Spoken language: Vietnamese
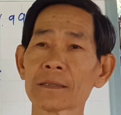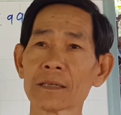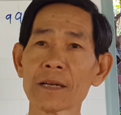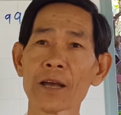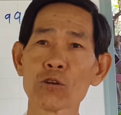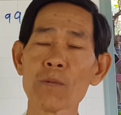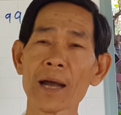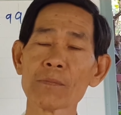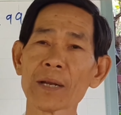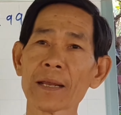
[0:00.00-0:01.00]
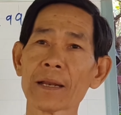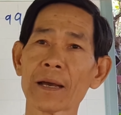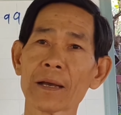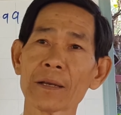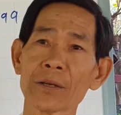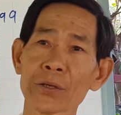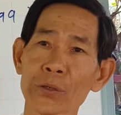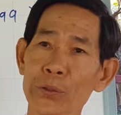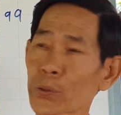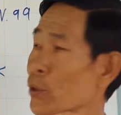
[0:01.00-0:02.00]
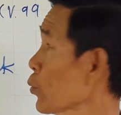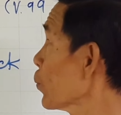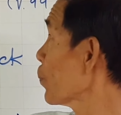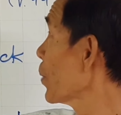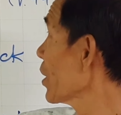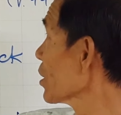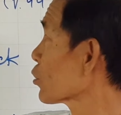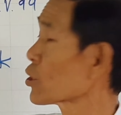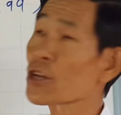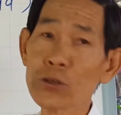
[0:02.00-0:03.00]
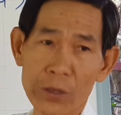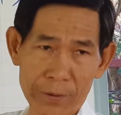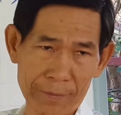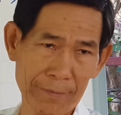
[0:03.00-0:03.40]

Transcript: Tựa đề của bài hôm nay là Superstition